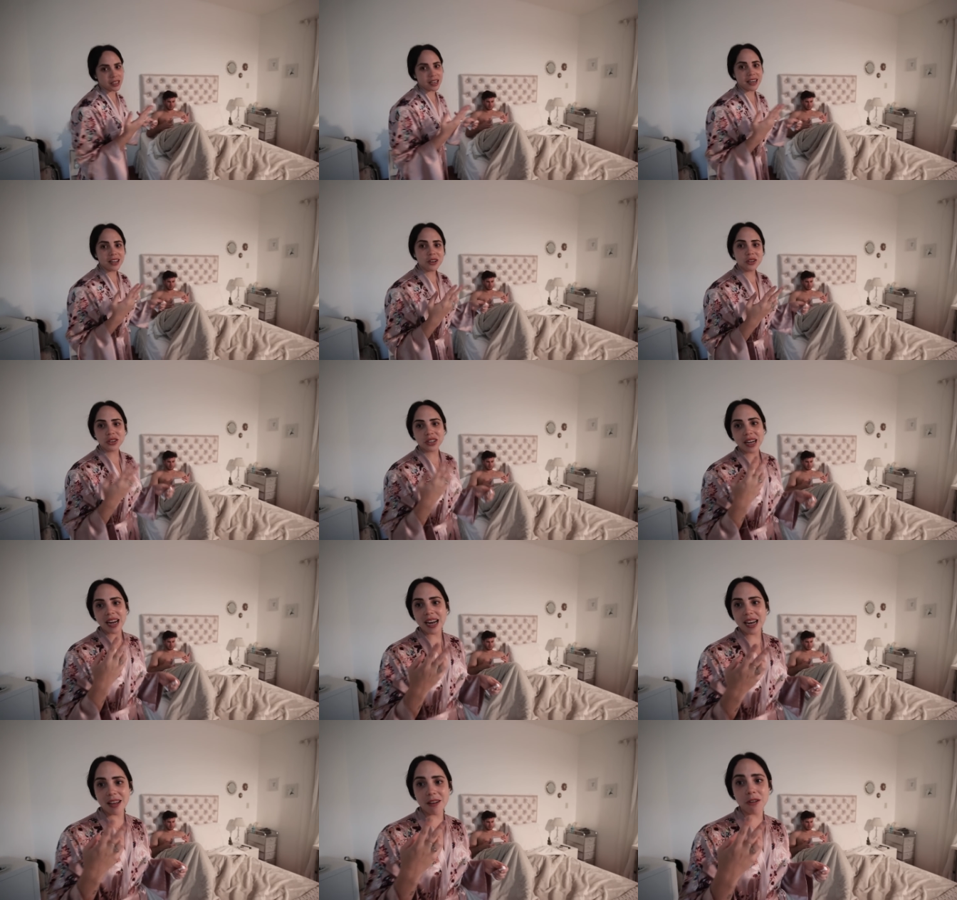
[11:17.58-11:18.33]
Se han leído
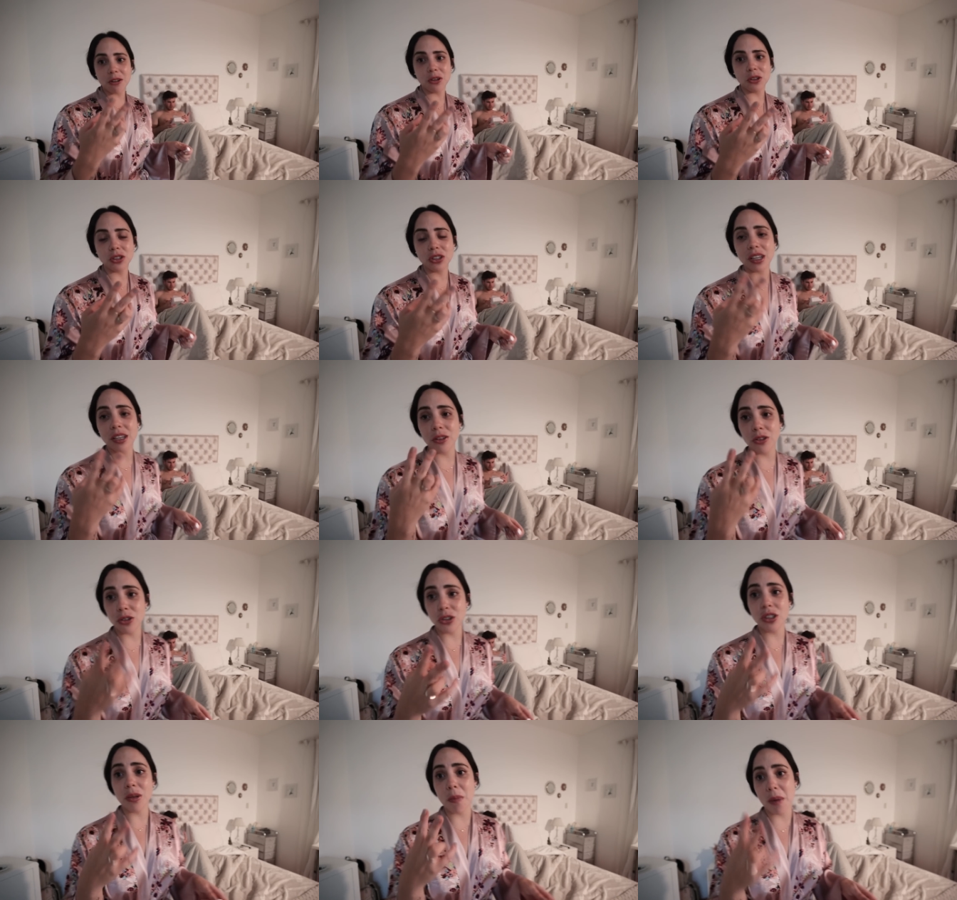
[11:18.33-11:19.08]
tres libros
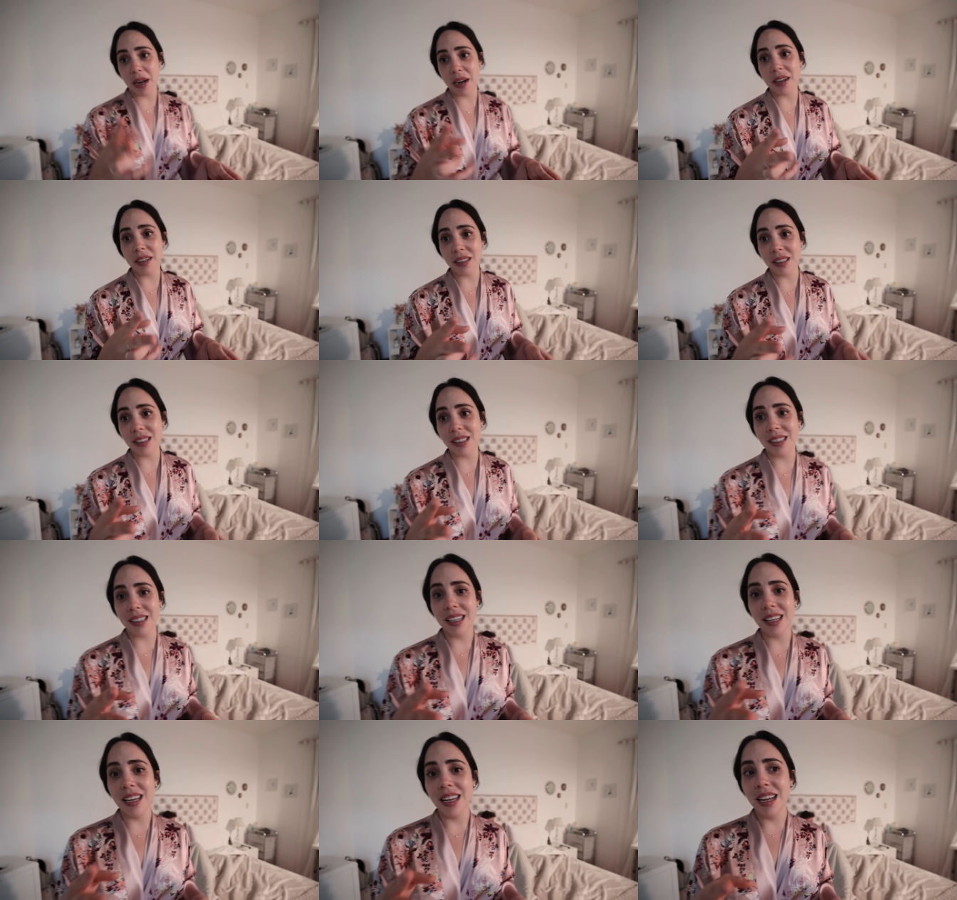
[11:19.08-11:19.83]
en dos
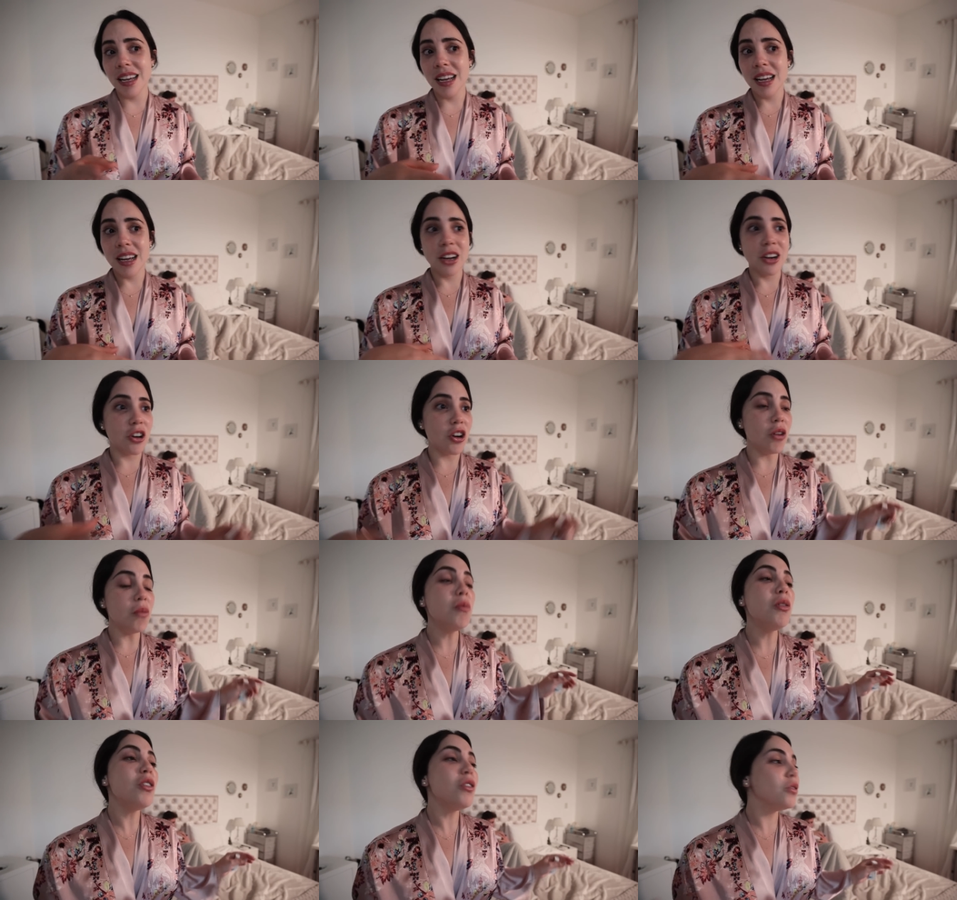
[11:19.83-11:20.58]
semanas.
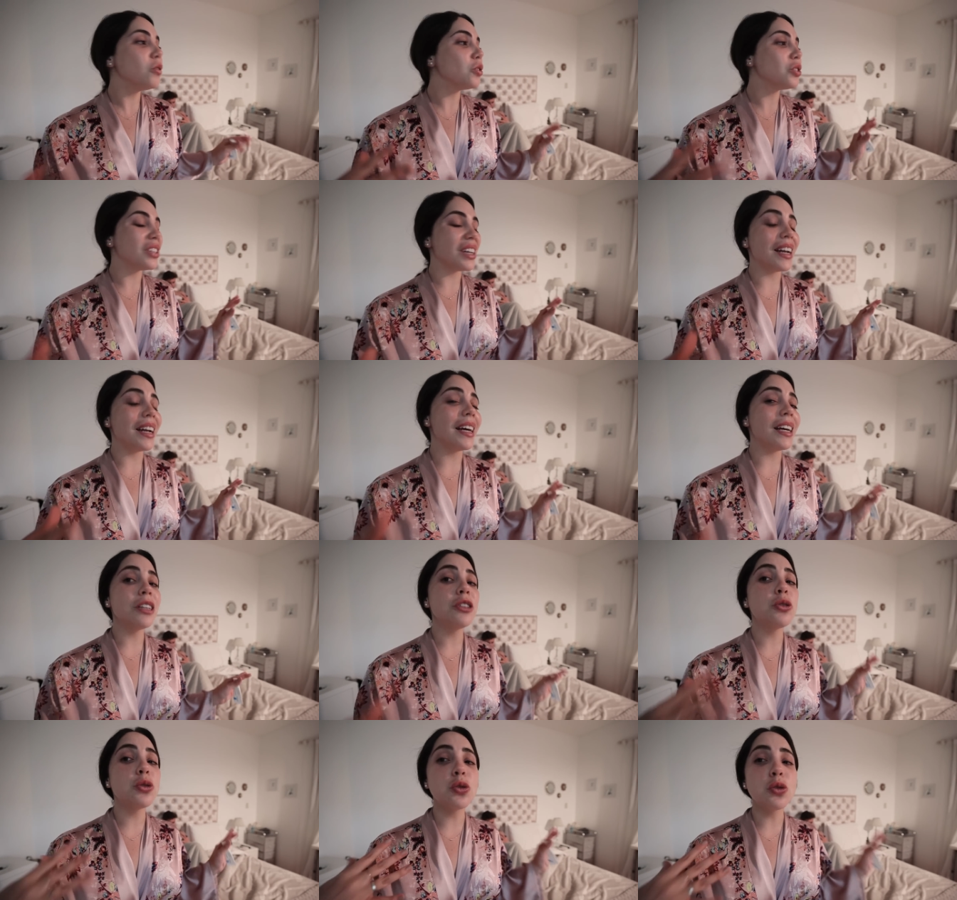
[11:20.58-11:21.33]
¿Cómo? No sé,
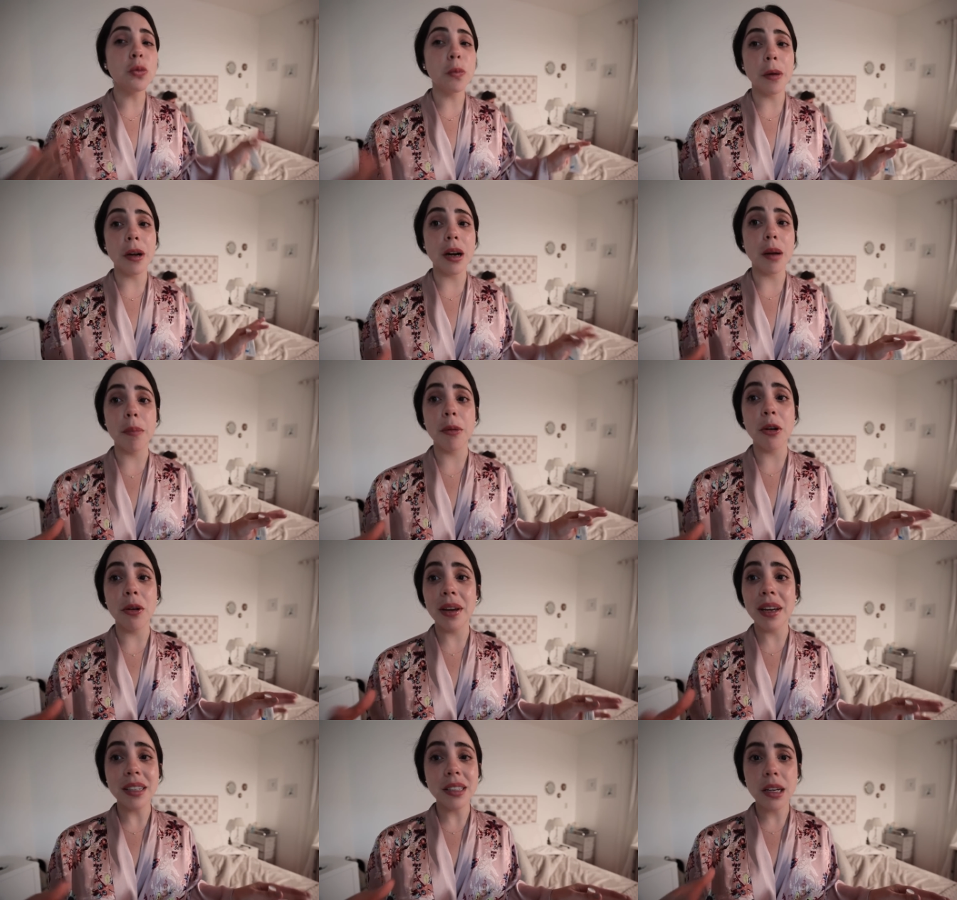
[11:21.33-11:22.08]
lee súper
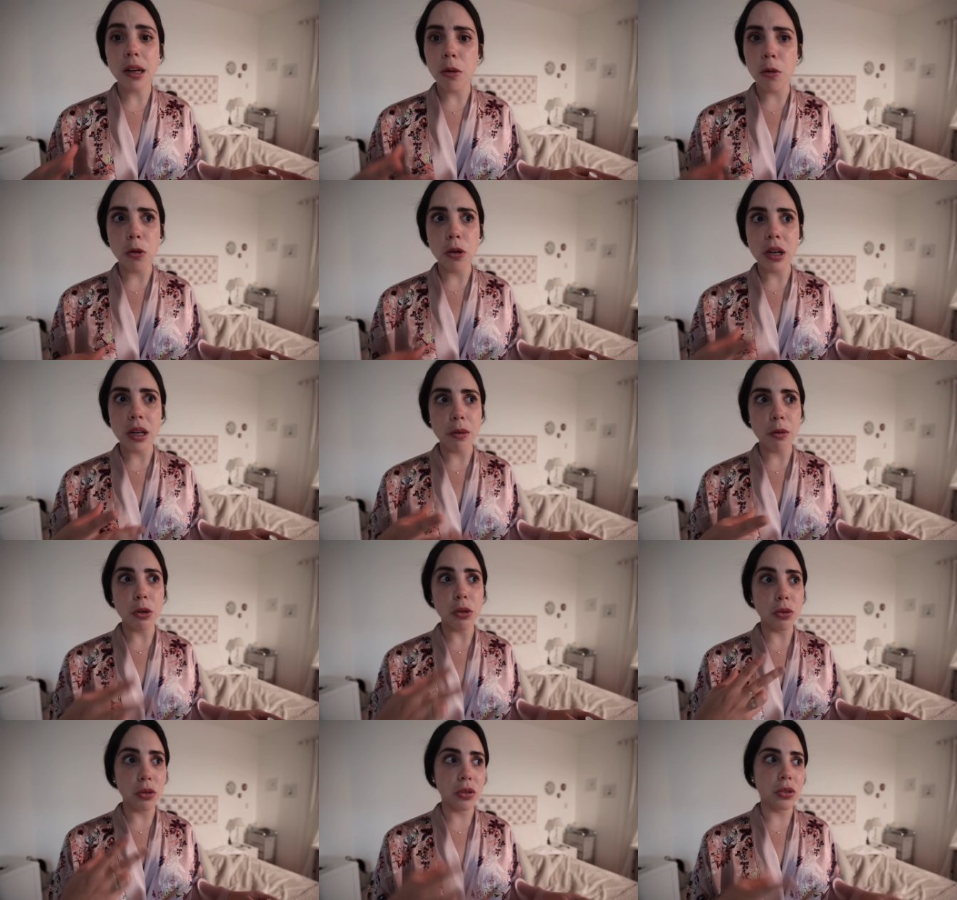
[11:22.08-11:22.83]
rápido. Ayer se acabó un
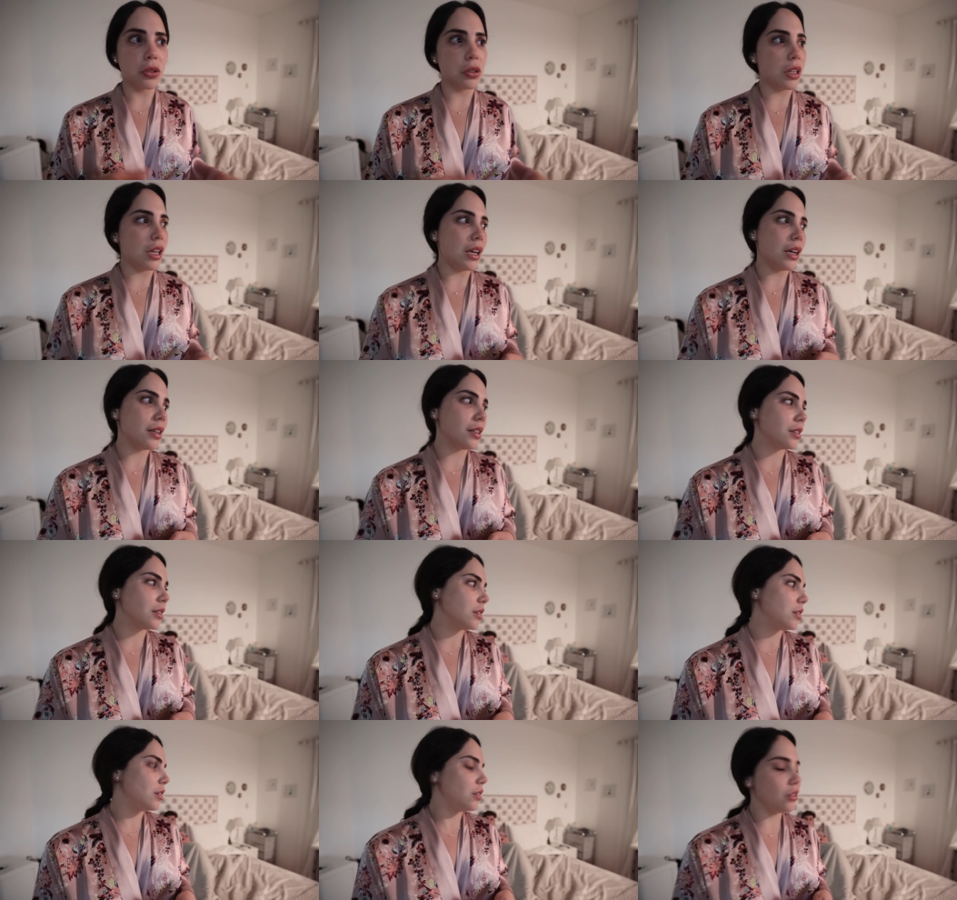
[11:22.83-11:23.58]
libro en dos
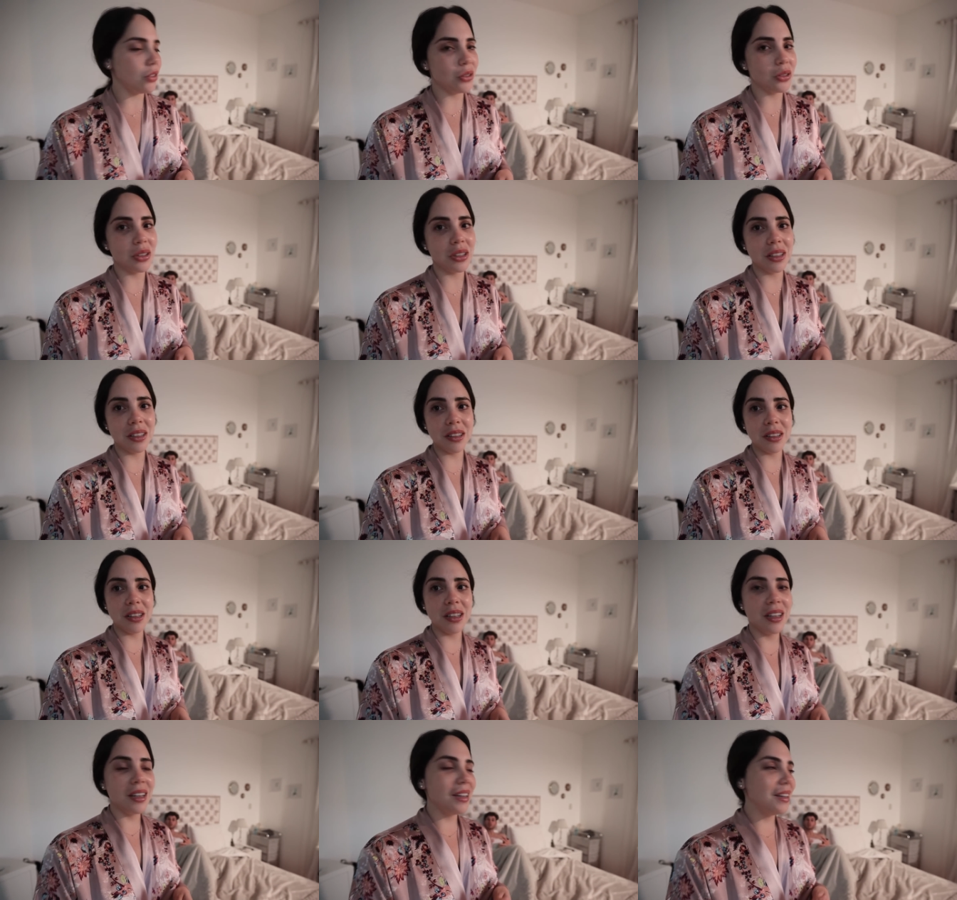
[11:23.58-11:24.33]
días. Yo Sí.